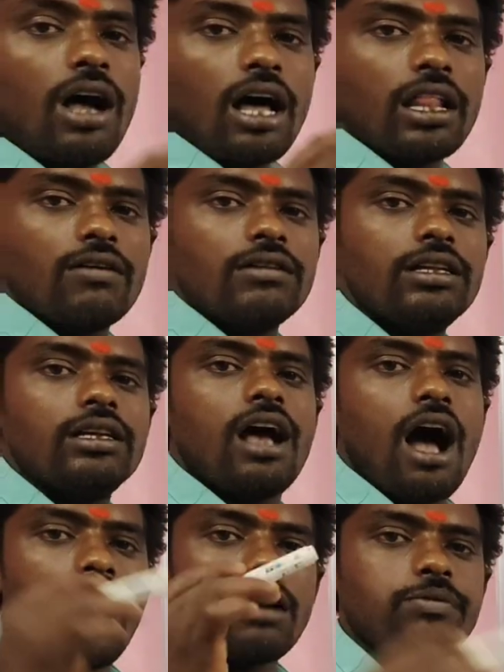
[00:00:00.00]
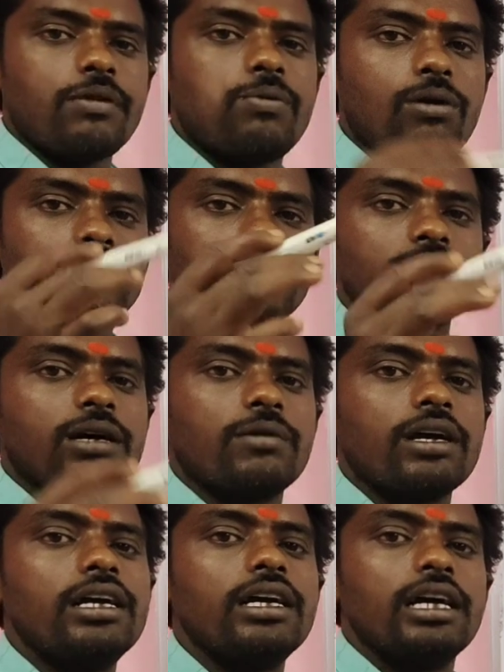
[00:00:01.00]
அதாவது ஆர்பிஓ போலீஸ்
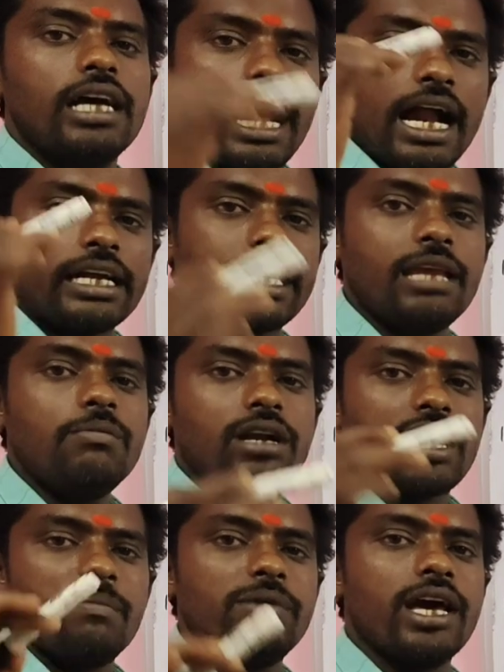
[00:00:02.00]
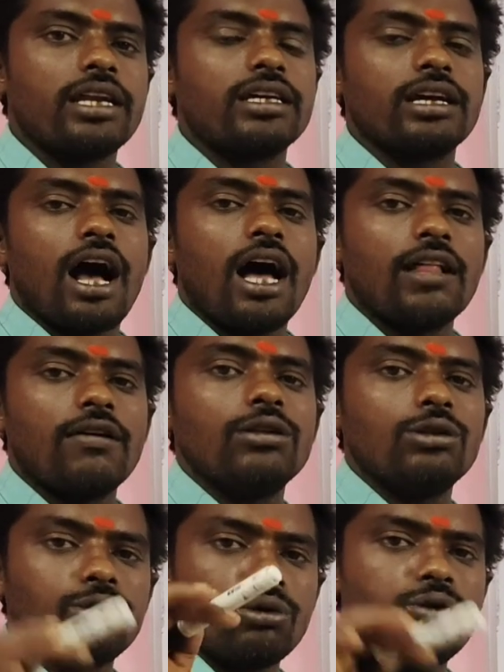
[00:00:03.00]
எக்ஸாமுக்கு டைம் கம்மியாக இருக்குது அதாவது
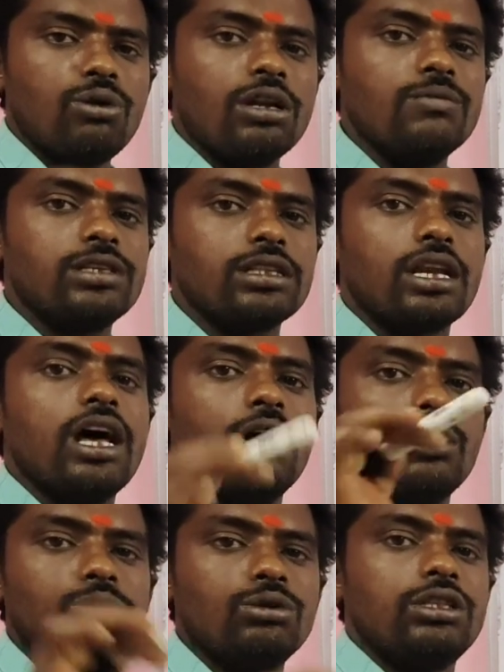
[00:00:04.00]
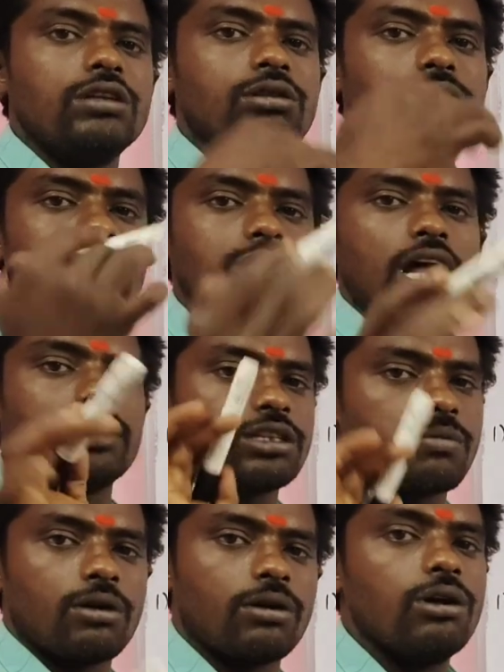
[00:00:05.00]
தொண்ணூறு நிமிஷத்தில் நூற்றி இருபது கொஸ்டின்
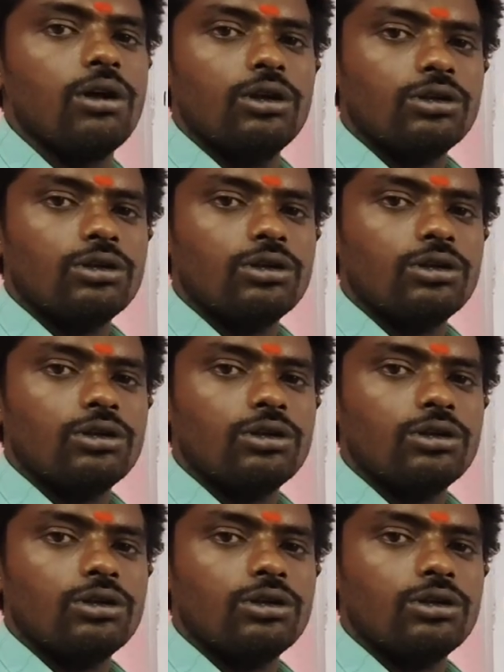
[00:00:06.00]
ஆன்சர் பண்ணணும்